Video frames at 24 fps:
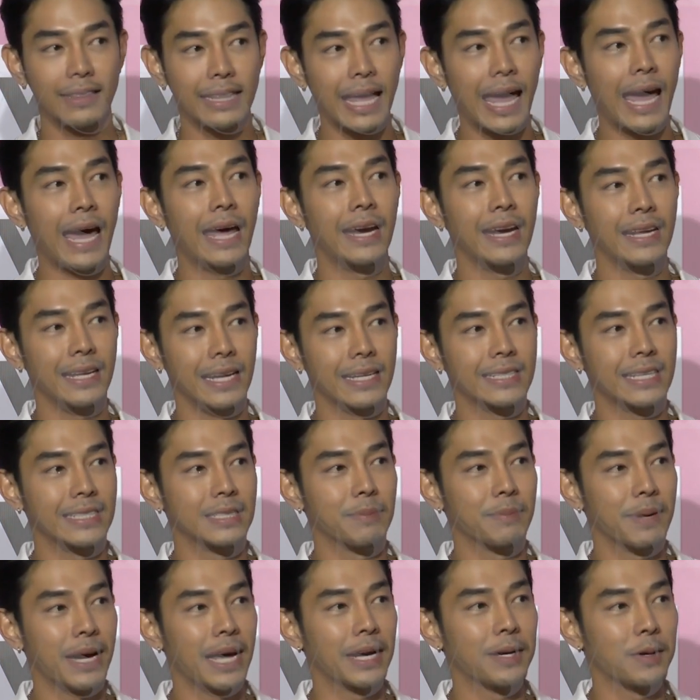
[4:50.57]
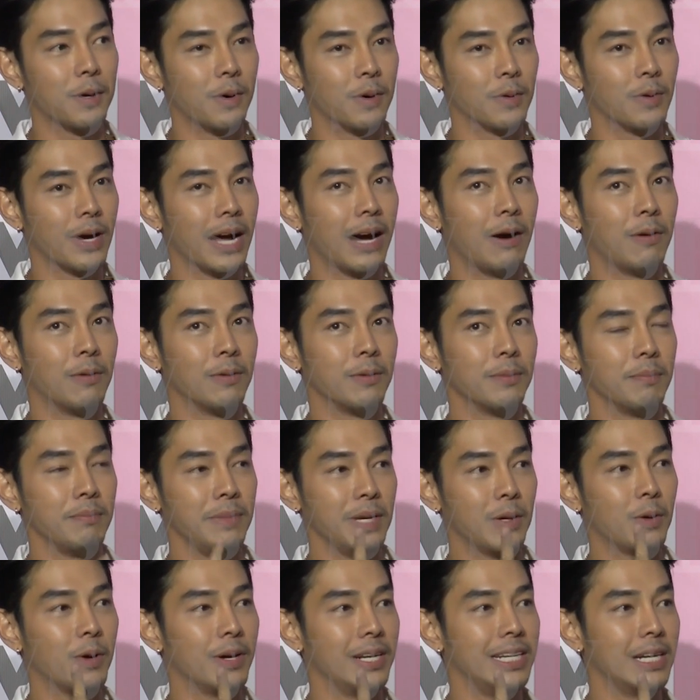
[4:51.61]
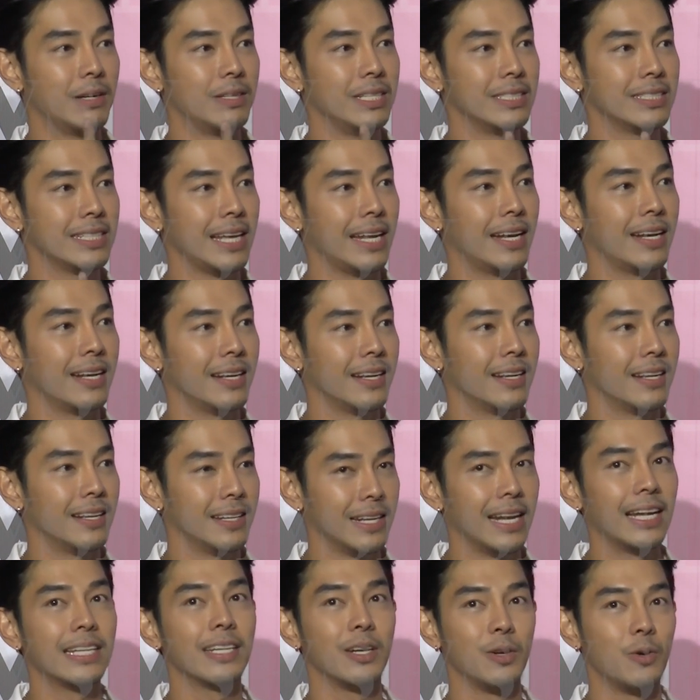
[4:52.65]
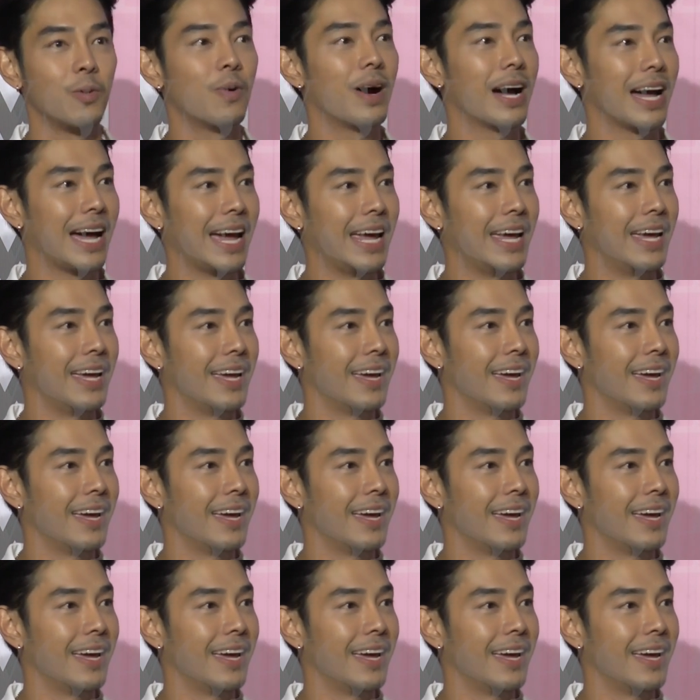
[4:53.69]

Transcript: แต่ในเอกสารสำคัญของพวกเขามีคนเดียวที่เซ็นน่าจะรู้ว่าใคร